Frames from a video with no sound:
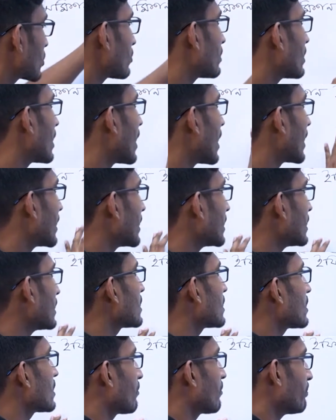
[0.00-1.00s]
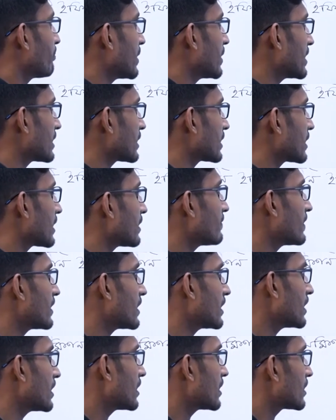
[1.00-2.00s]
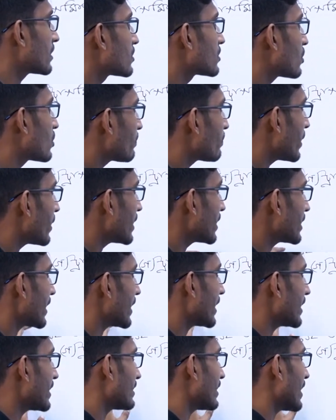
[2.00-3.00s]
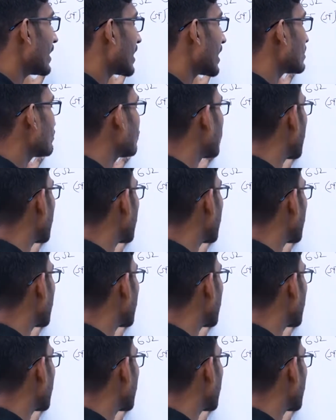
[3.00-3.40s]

লাইন বিশ কেভি জিরো পয়েন্ট এইট ল্যাগিং পাওয়ার